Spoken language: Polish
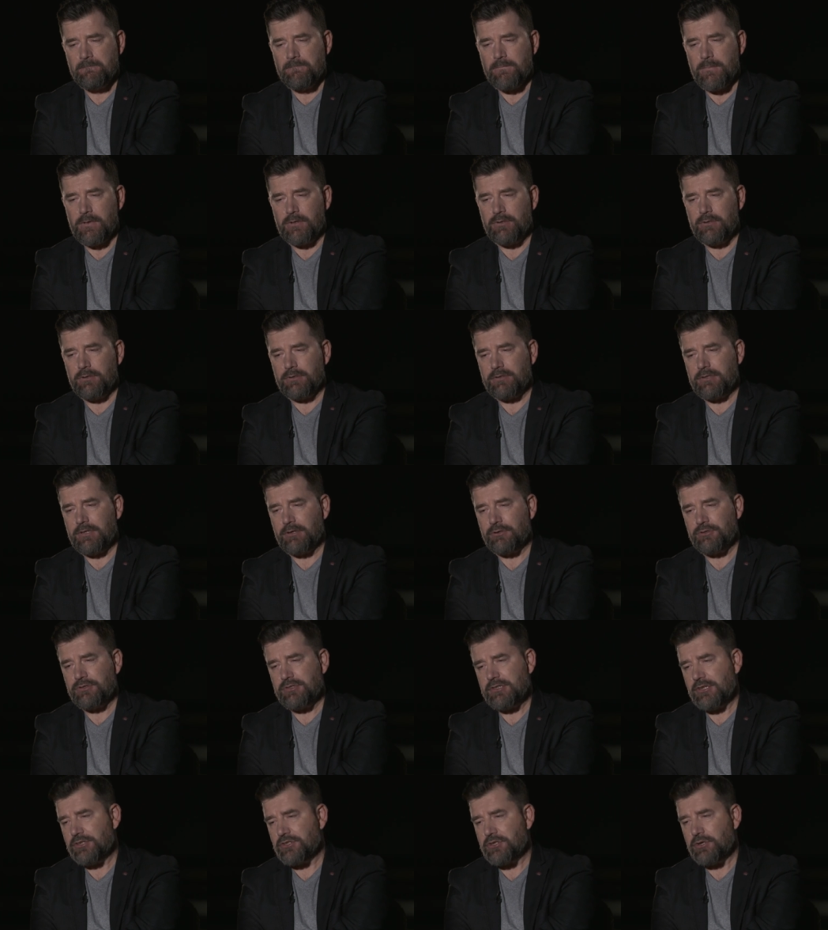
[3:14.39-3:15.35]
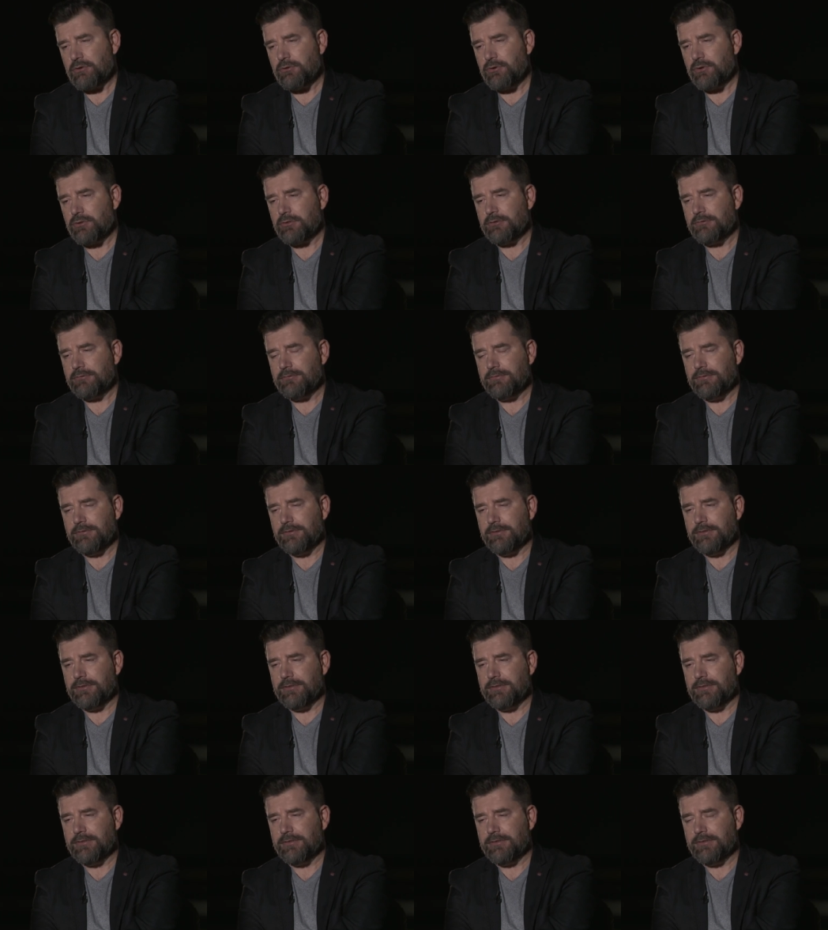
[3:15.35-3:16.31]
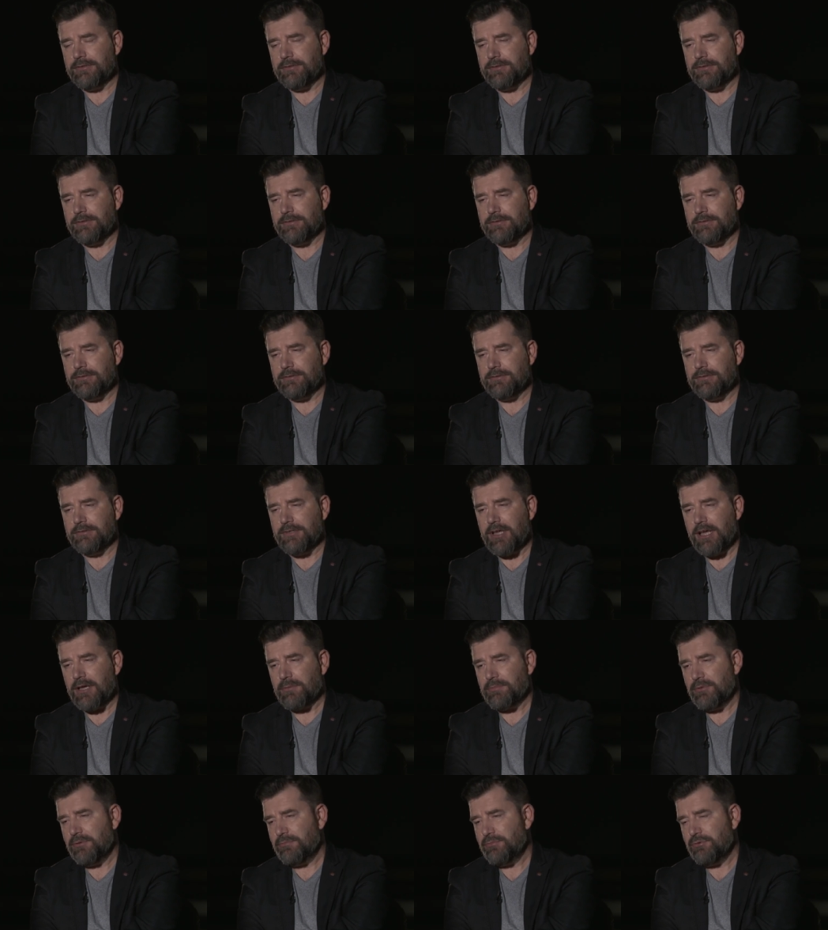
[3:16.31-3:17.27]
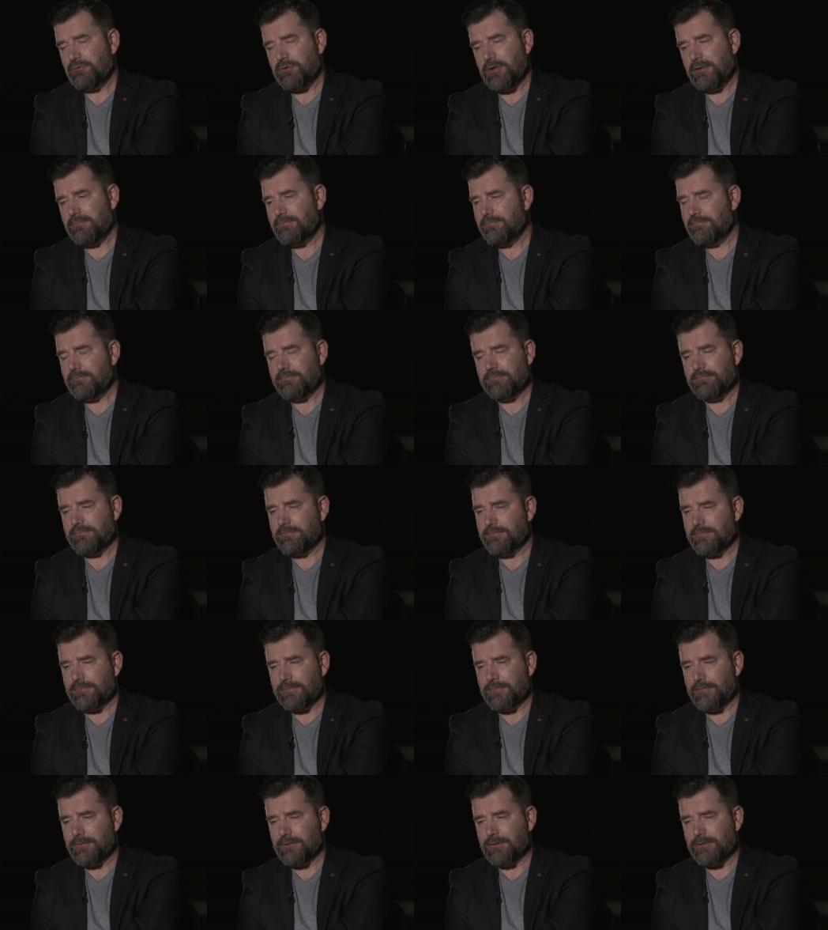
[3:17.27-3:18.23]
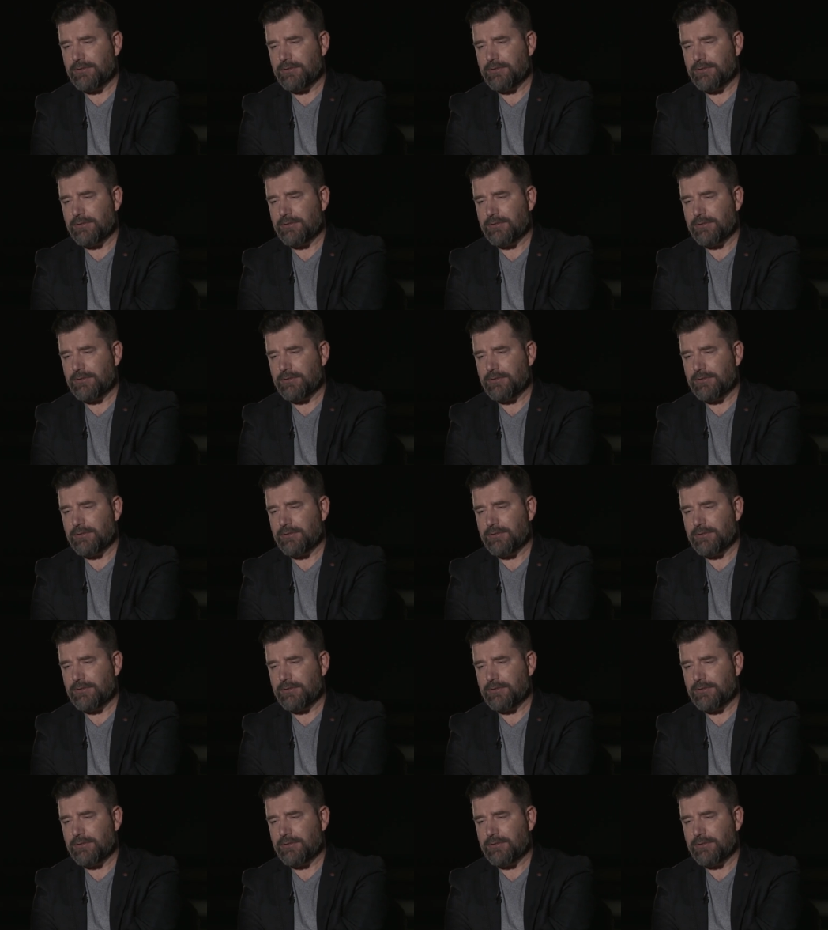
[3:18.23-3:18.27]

No i od tego się zaczęło. Jakby byłem